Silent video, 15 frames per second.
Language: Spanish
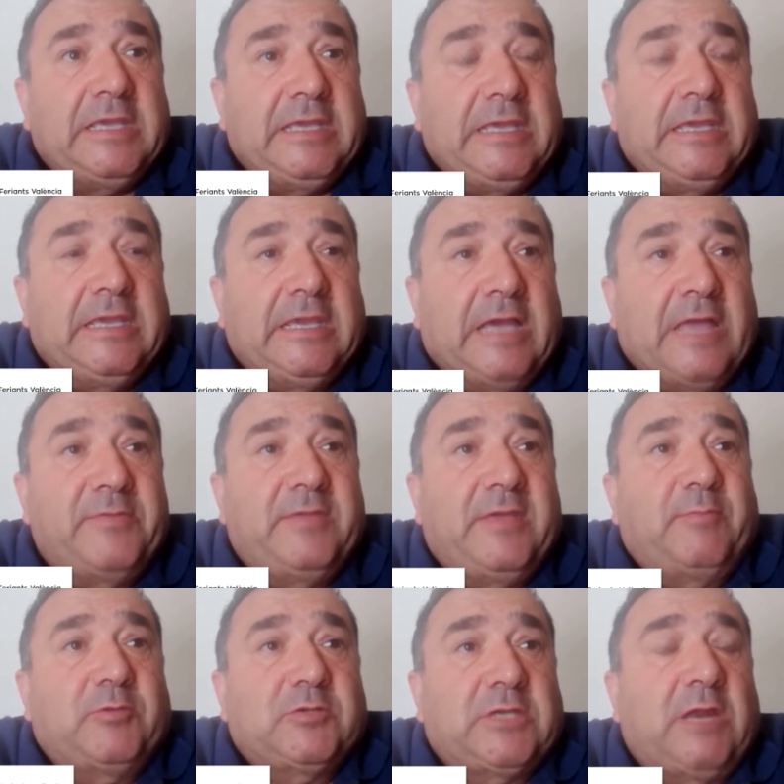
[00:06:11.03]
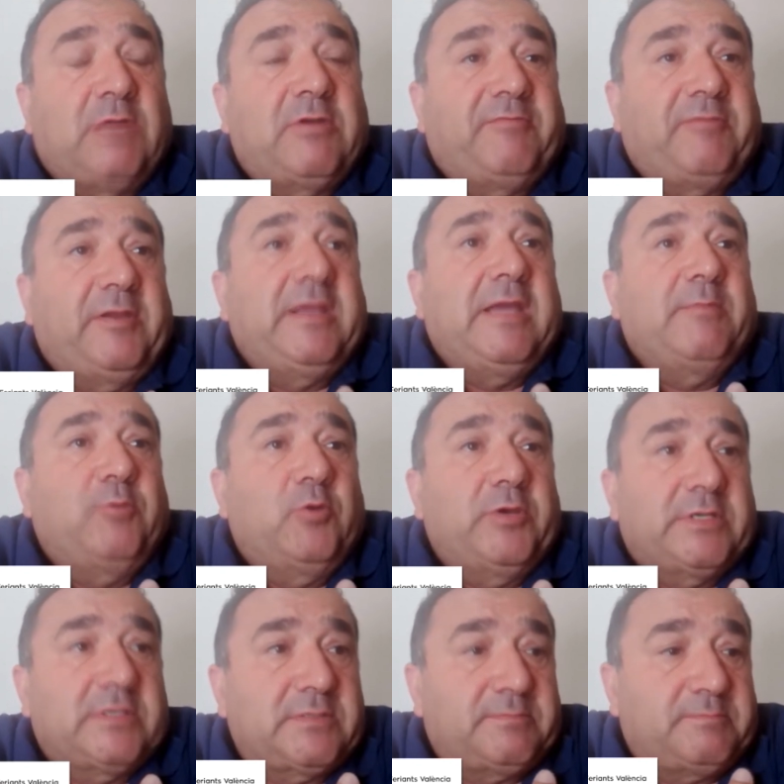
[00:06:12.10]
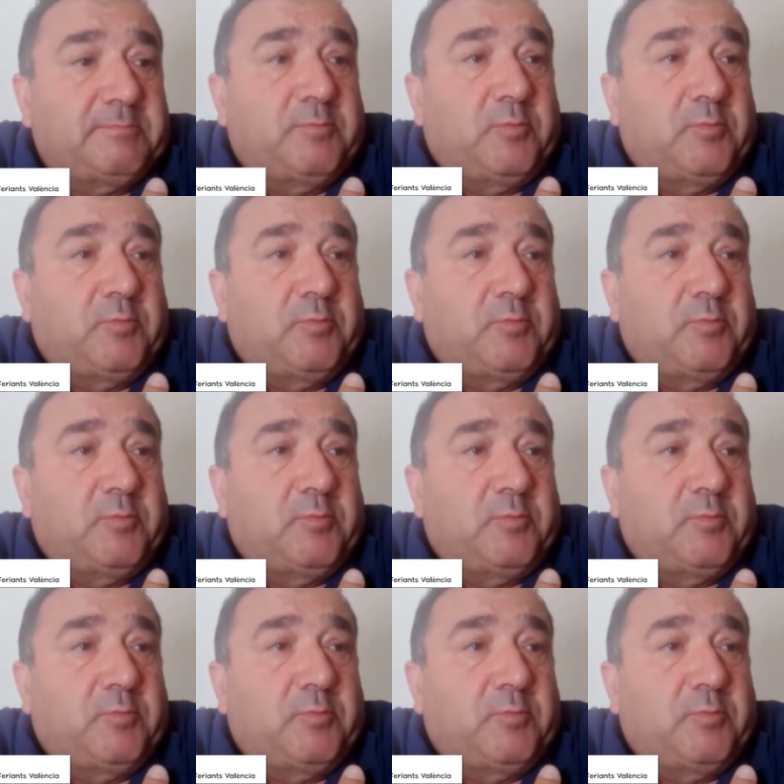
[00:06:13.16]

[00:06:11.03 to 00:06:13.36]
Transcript: y Gandía pues era una feria pues